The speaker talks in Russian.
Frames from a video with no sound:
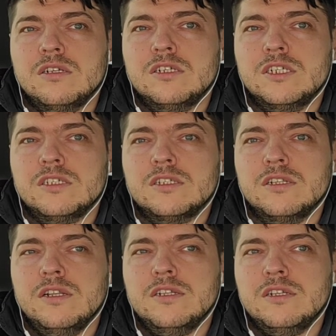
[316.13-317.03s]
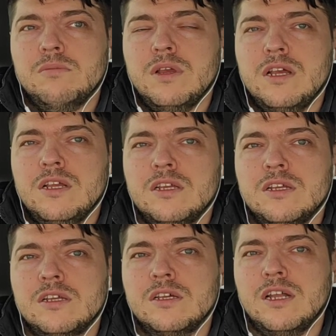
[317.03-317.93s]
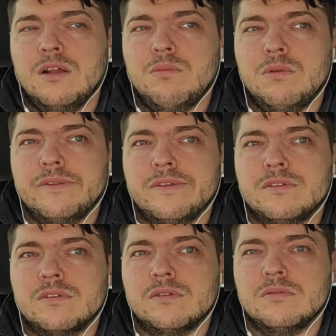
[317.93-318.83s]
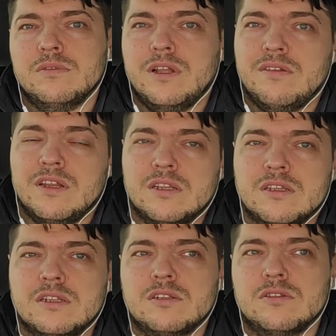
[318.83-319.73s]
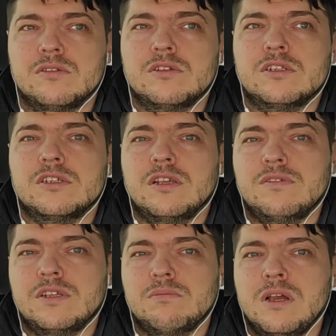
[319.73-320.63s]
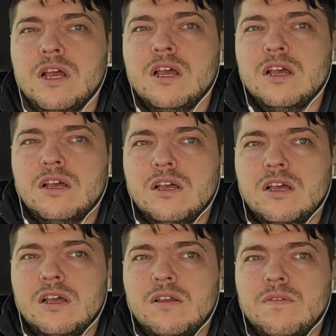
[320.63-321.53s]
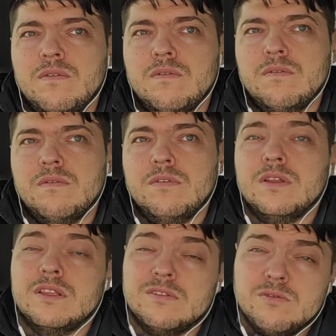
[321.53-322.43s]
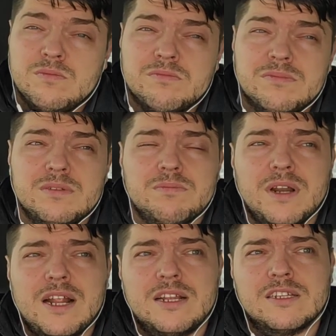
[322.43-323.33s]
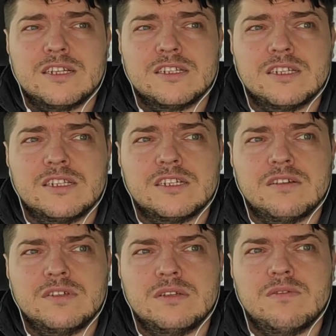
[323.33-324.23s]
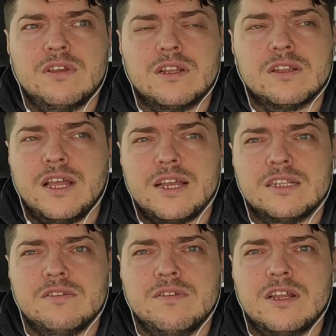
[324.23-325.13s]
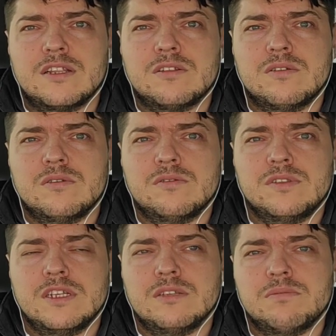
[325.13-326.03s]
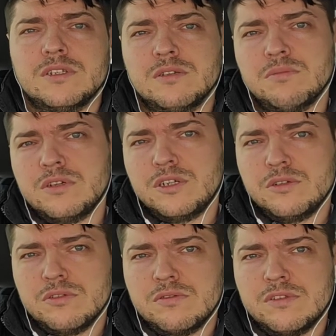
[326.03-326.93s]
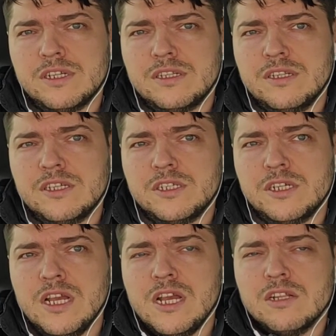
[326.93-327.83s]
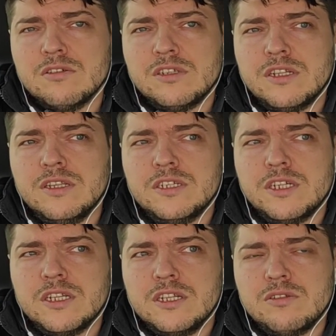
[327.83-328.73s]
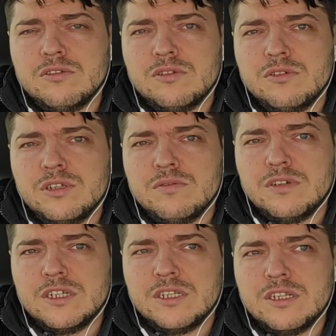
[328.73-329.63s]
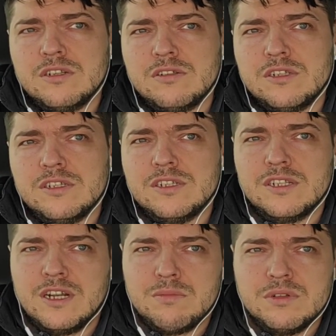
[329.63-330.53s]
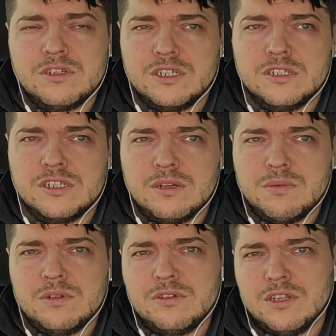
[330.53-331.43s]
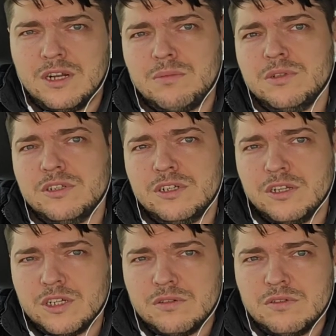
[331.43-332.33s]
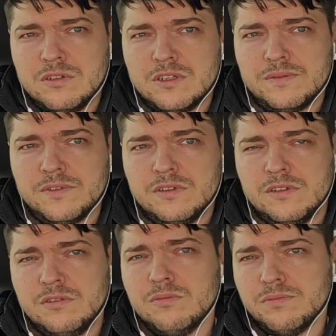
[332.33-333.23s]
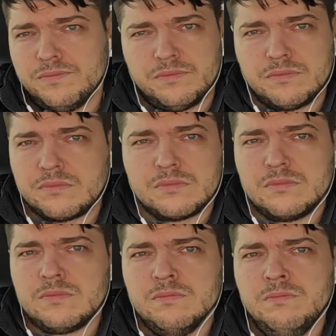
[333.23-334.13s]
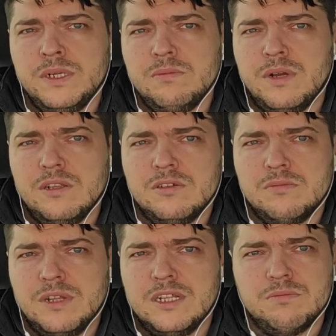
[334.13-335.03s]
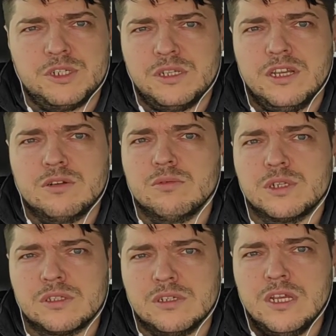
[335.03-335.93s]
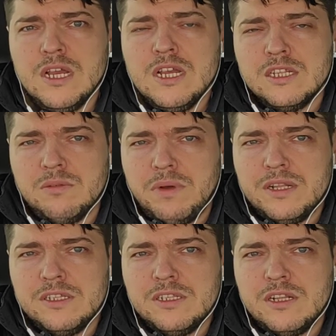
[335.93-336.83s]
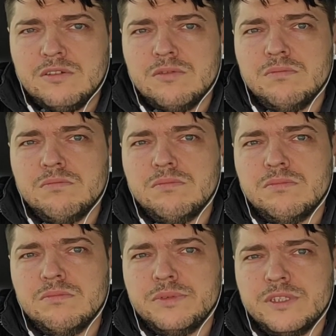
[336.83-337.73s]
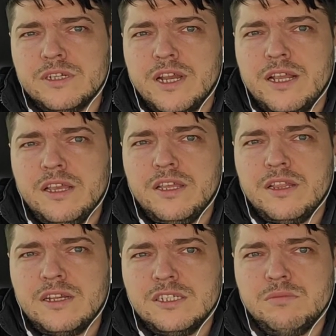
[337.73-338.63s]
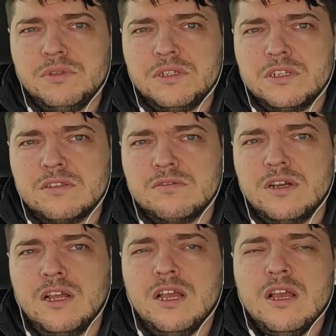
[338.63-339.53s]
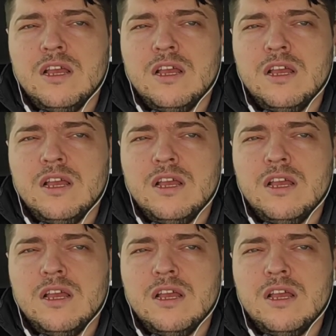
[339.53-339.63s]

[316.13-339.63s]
чисто для себя работать. Ну, наверное, это тоже не совсем... А, это, ну, неправильно сказать, не совсем верно. Да, это верно, но в целом ты не будешь чувствовать отдачи. То есть отдача, она тоже очень важна. То есть если ты работаешь над собой, то ты работаешь для чего-то. То есть, ну, предположим, да, там человек учится дополнительно, он постигает какие-то азы мастерства,